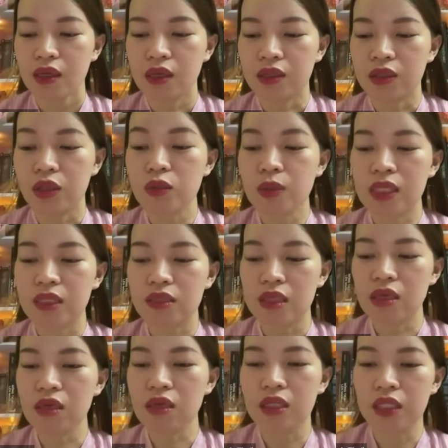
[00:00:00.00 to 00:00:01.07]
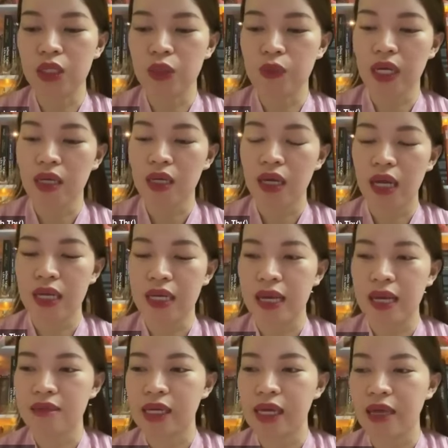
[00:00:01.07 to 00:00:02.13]
nói chung là sẽ rất là nhiều hay hay
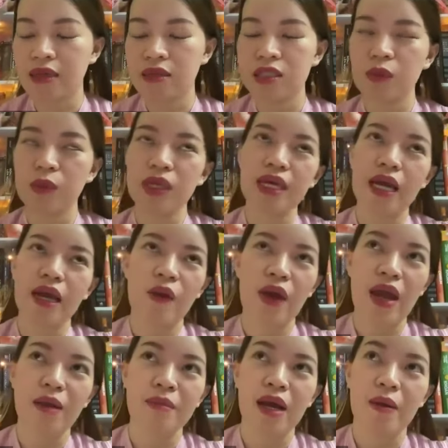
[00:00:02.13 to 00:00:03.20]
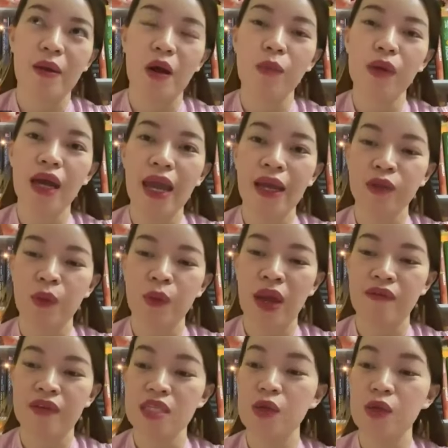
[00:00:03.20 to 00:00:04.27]
là chẳng hạn như trong cái giai đoạn mà không có an
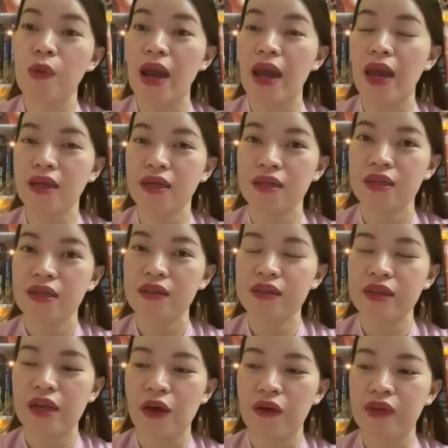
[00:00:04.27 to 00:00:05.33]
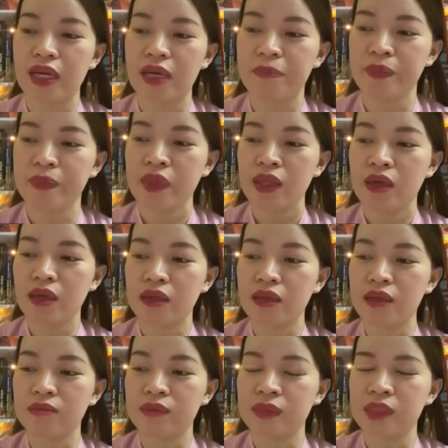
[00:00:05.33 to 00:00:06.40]
toàn về sức khỏe giai đoạn về à,
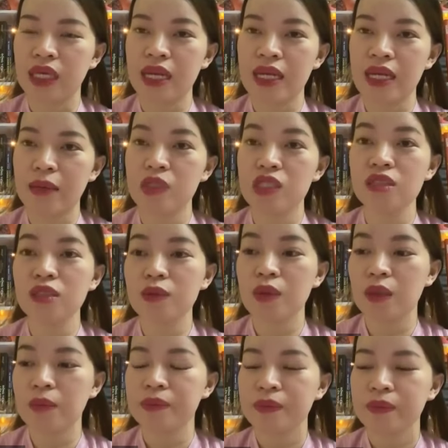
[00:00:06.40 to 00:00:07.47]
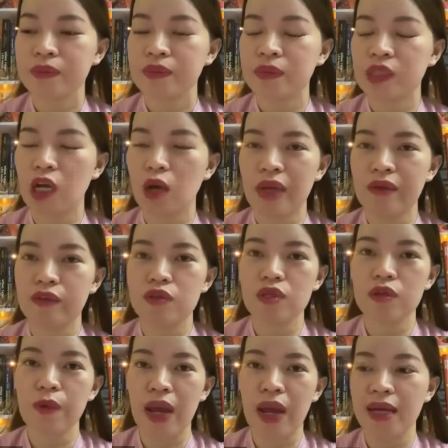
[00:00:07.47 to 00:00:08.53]
cách đây năm trước đúng không không an toàn
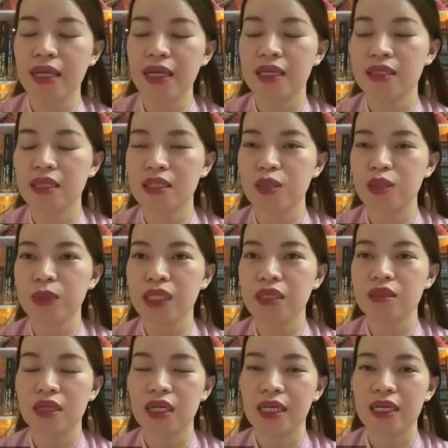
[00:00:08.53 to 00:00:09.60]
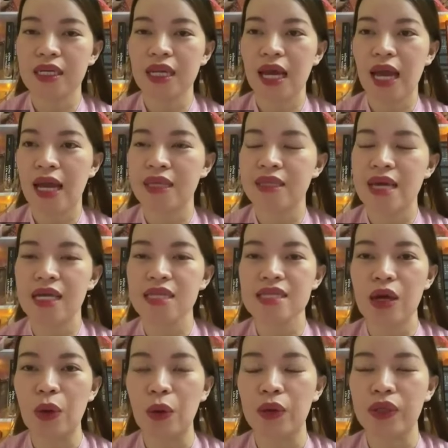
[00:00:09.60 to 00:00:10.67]
sức khỏe này thì chúng ta thường là nghĩ là à giãn cách xã
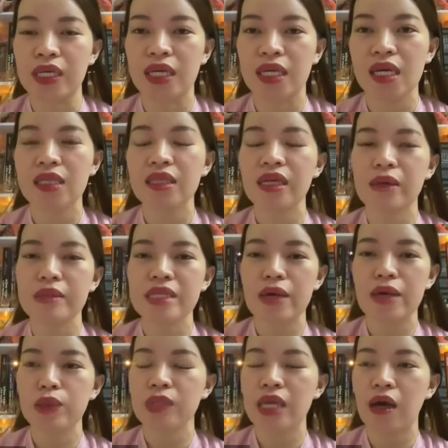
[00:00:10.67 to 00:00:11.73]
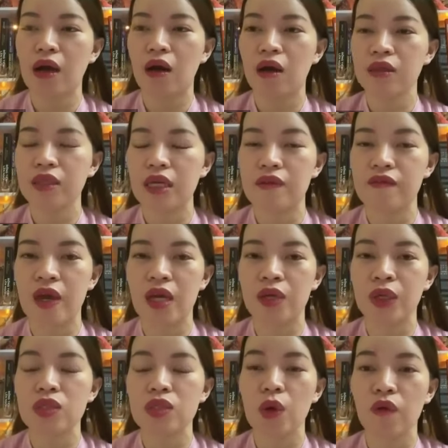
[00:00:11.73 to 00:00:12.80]
hội này thì làm sao chúng ta có thể về
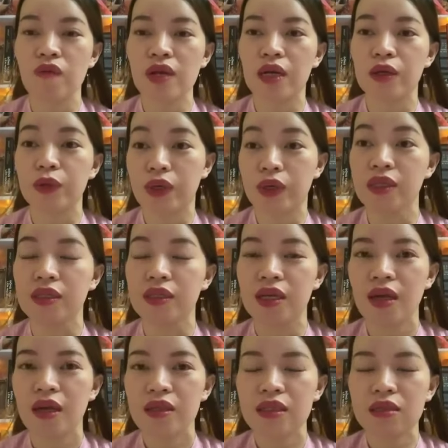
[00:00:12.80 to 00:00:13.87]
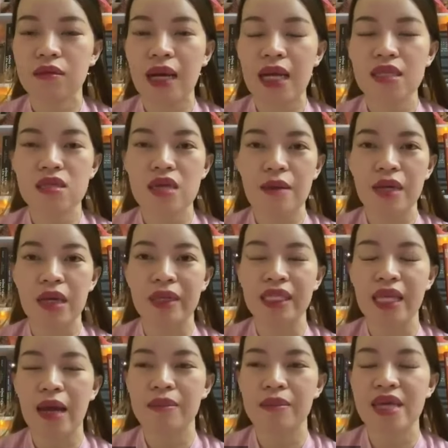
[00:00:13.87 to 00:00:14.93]
doanh số về lợi nhuận được nhưng mà anh chị em nào mà
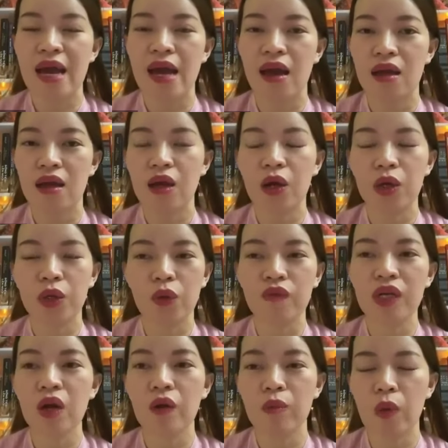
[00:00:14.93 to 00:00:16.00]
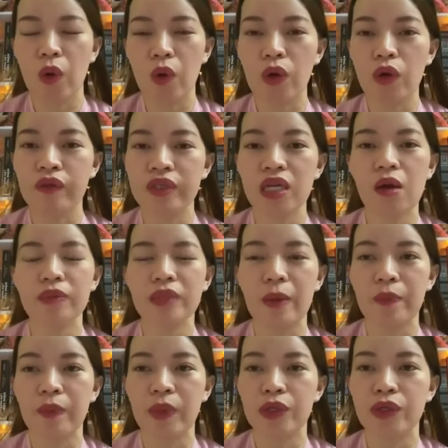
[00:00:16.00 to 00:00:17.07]
tham gia uh, cùng với câu lạc bộ cùng với nhóm học tập
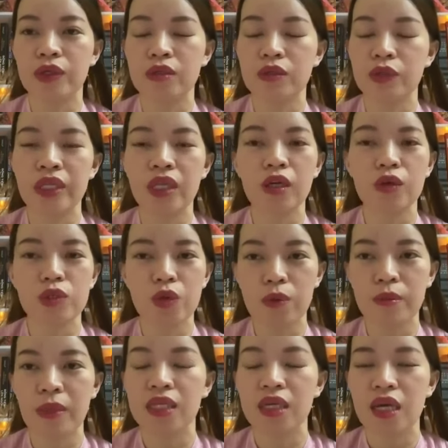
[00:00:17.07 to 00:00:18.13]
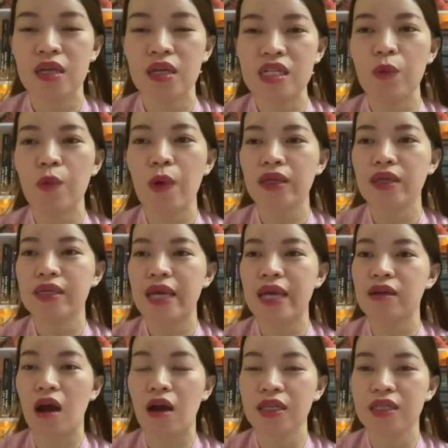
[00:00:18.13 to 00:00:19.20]
uh, doanh nhân cực xúc của mình trong khoảng thời
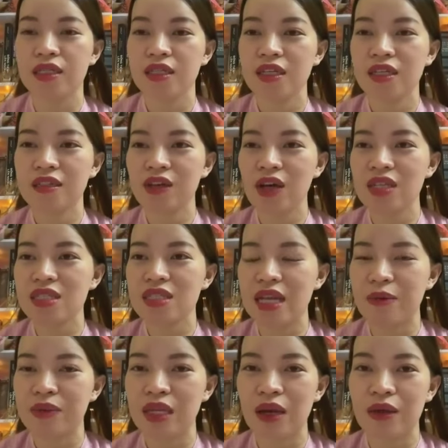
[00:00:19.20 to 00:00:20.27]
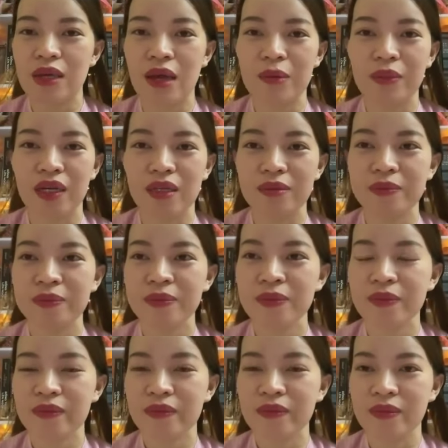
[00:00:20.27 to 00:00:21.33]
gian đó thì có anh chị nào tham gia mà
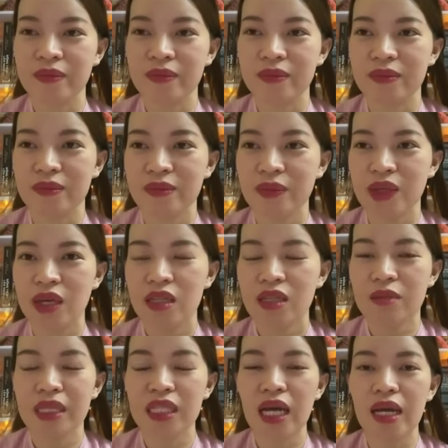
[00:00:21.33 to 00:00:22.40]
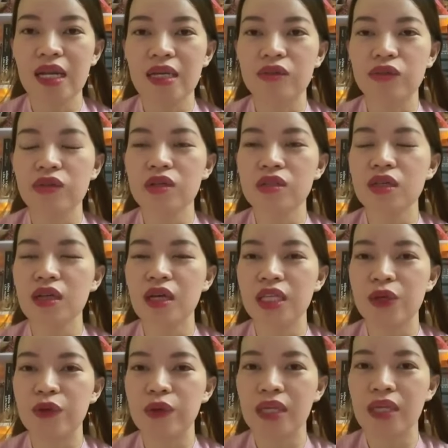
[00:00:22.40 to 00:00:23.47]
thì mình thấy là rất rất là
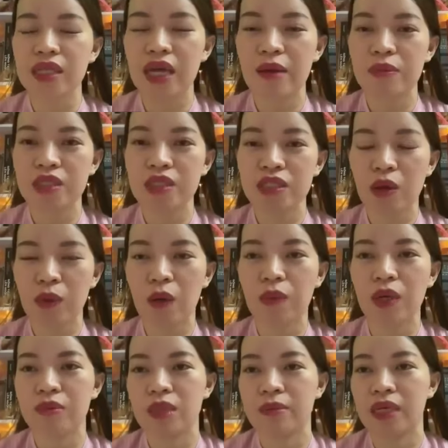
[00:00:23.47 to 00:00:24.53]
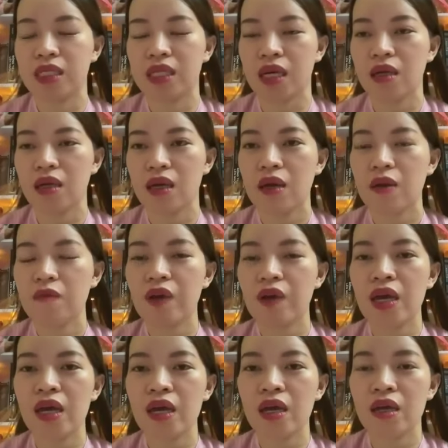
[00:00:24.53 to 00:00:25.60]
nhiều các anh chị em trong cộng đồng nhà mình nhé
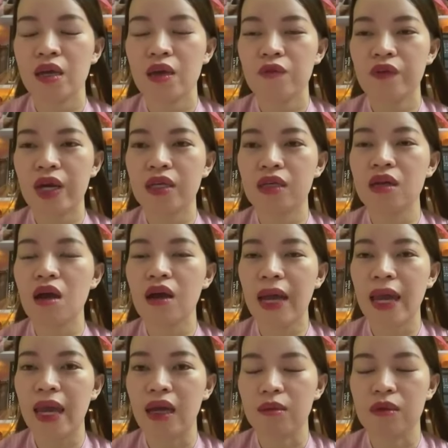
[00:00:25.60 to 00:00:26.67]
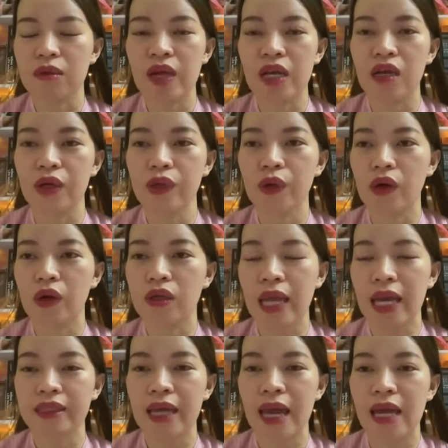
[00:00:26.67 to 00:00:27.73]
về về những đơn hàng mà về lợi nhuận
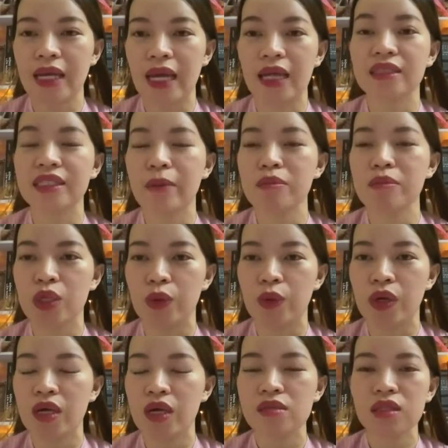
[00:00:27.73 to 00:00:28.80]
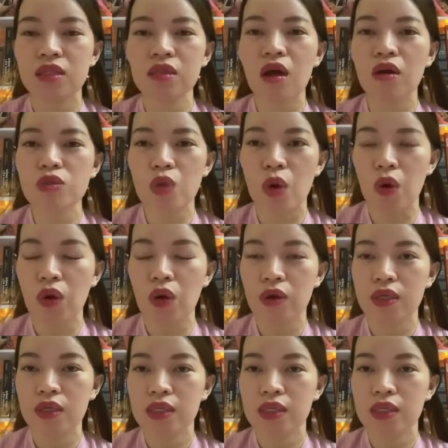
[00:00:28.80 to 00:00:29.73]
hàng tháng hàng trăm triệu chín con số